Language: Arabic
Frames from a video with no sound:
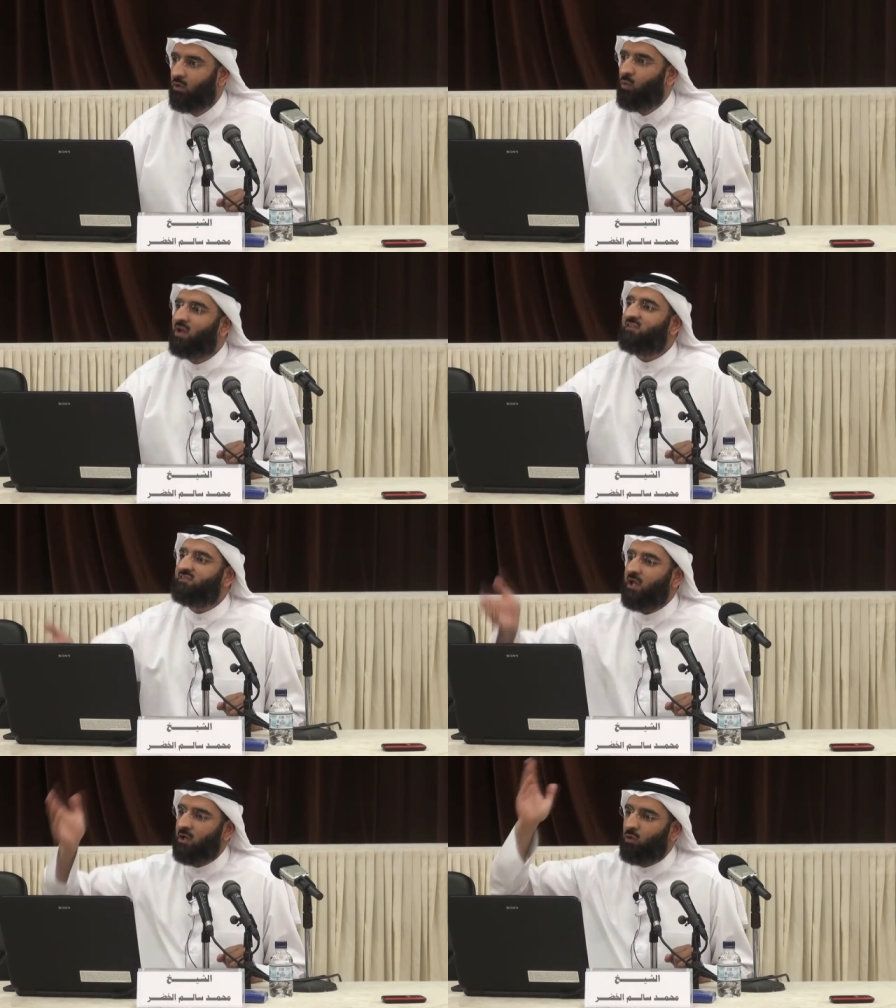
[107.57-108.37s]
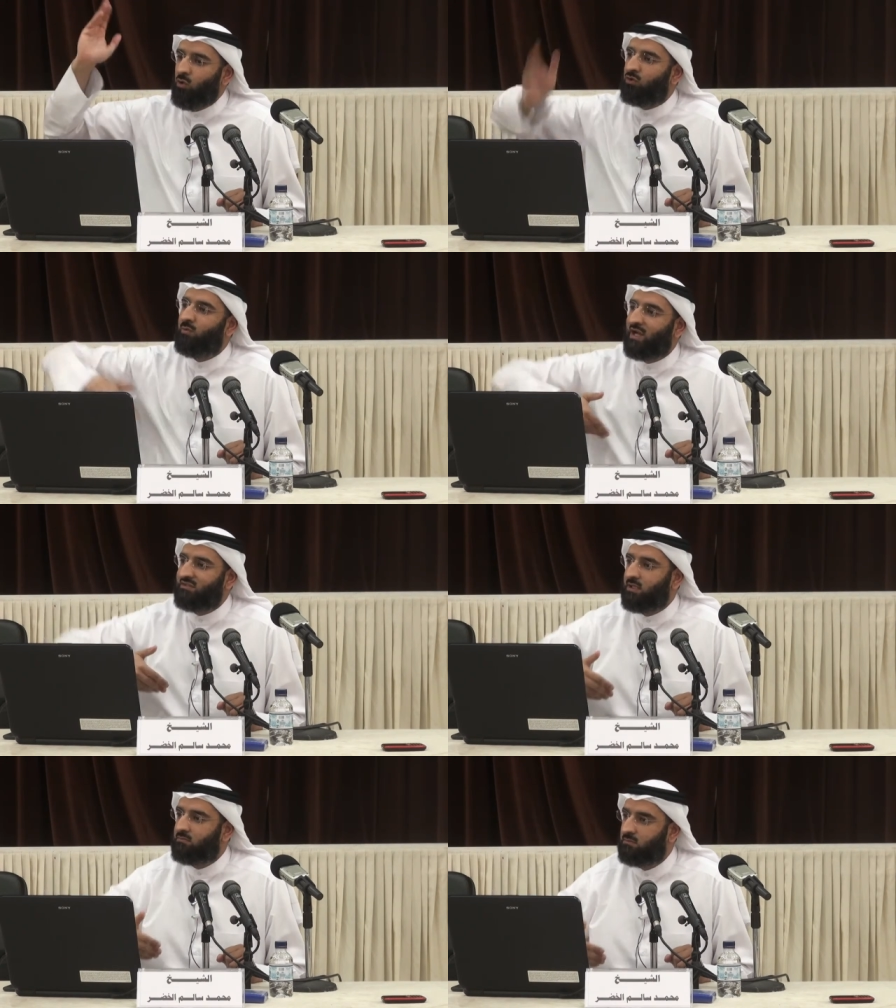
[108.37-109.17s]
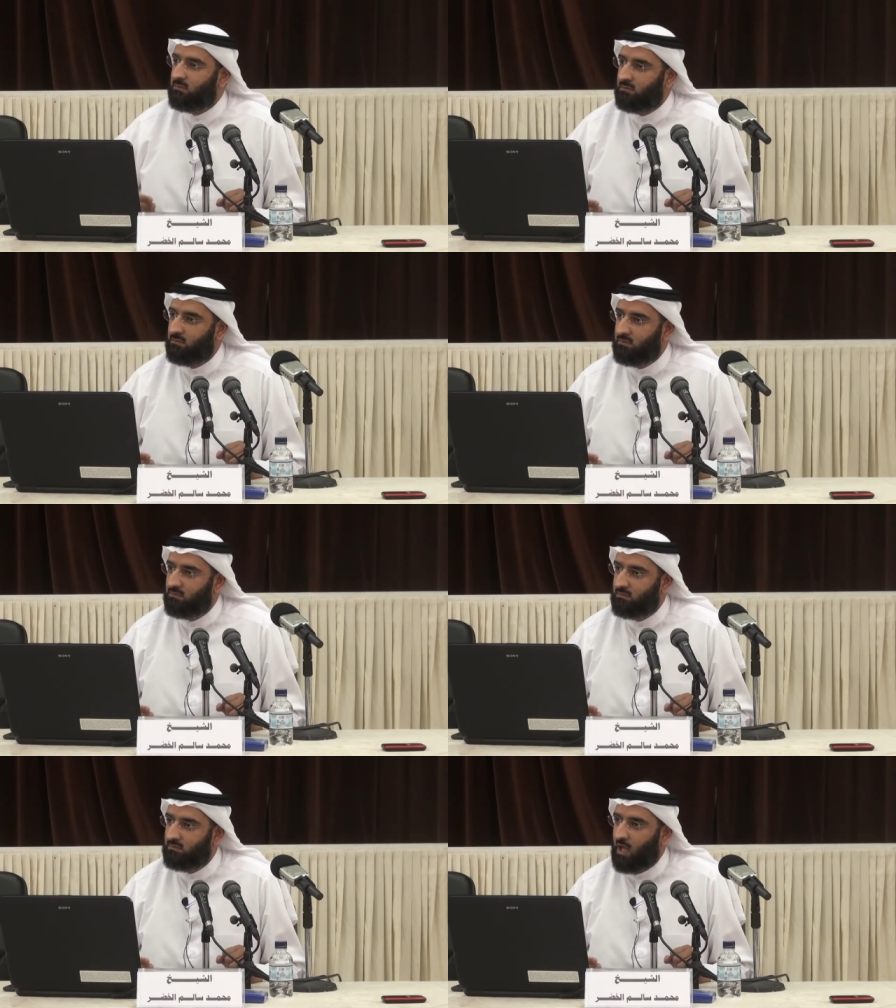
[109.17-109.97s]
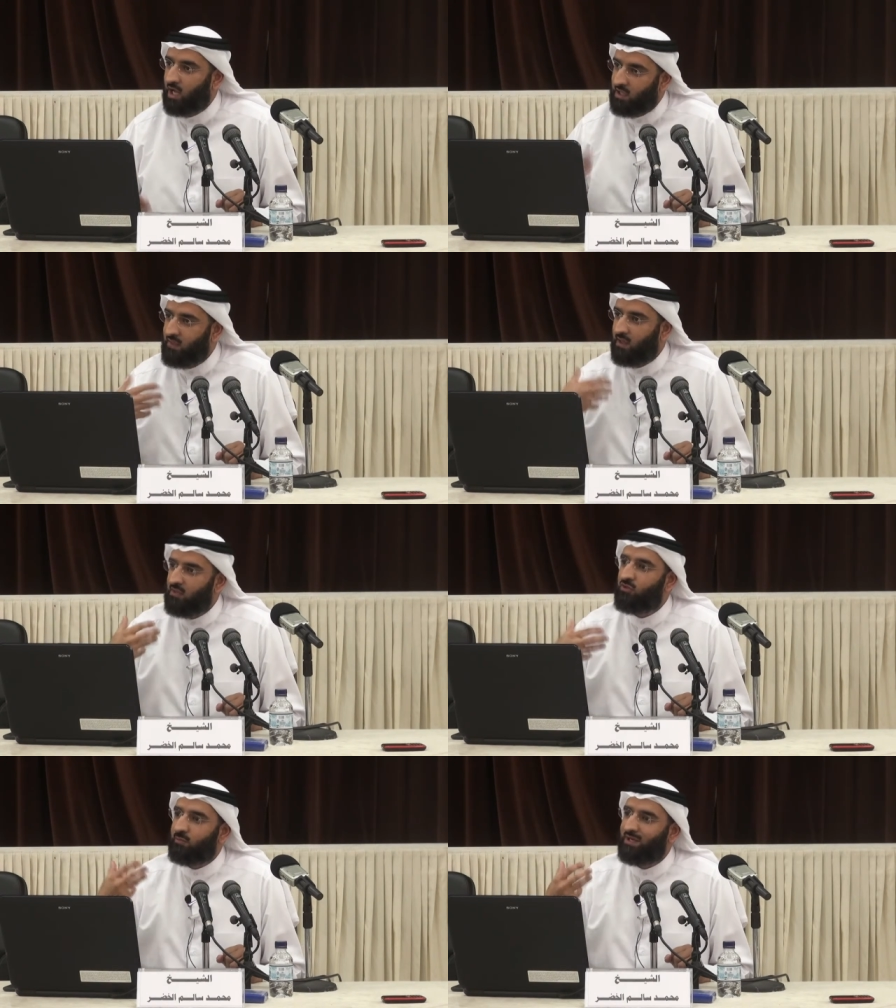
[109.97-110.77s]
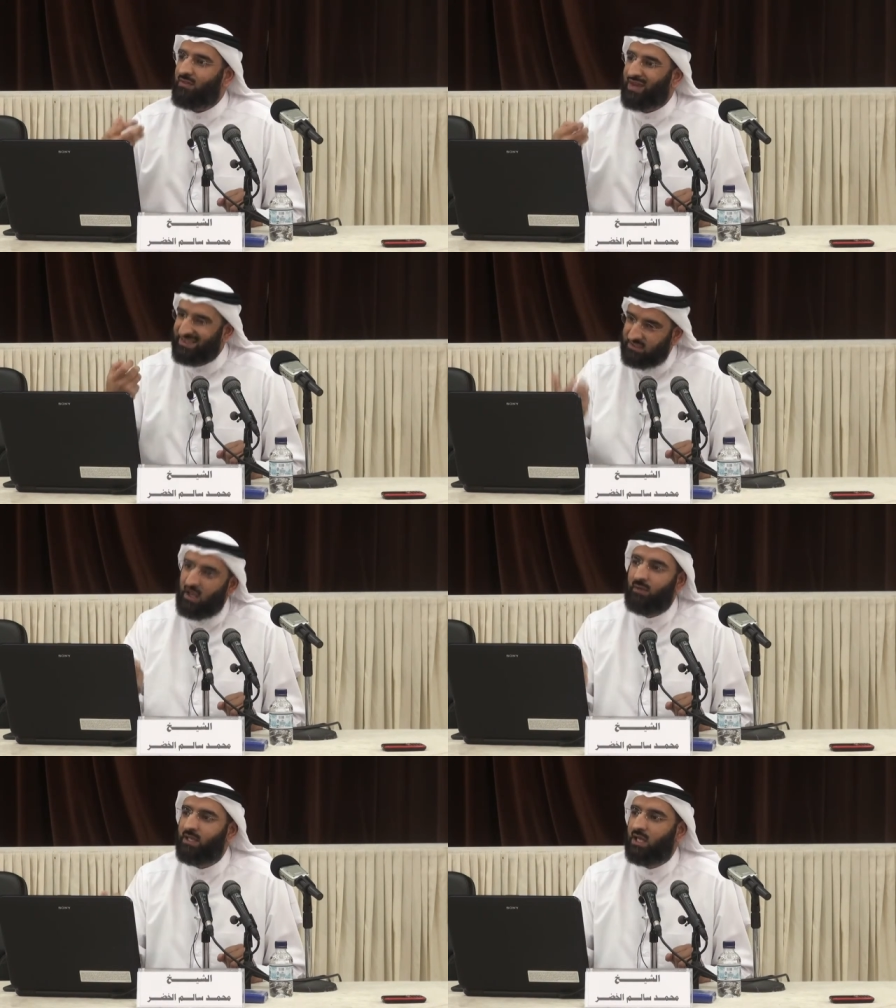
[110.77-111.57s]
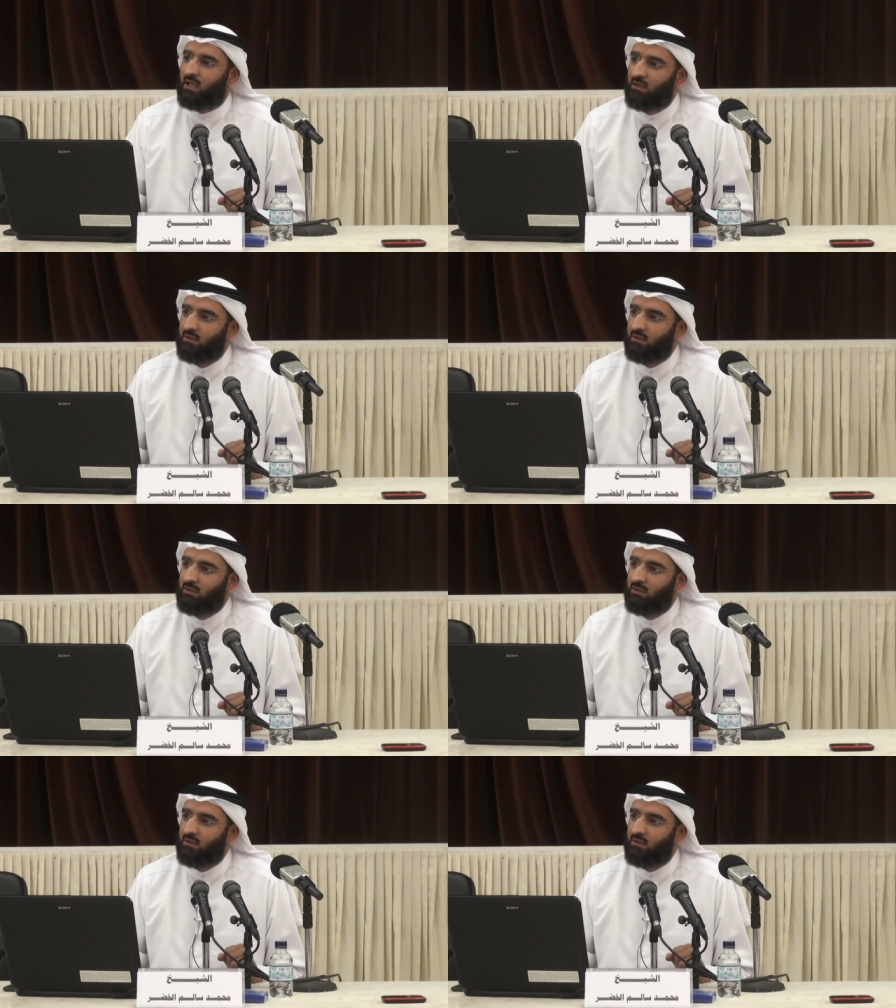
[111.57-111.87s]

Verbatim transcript: ونستحل حرماتهم هكذا ينظر بنظرة انتقامية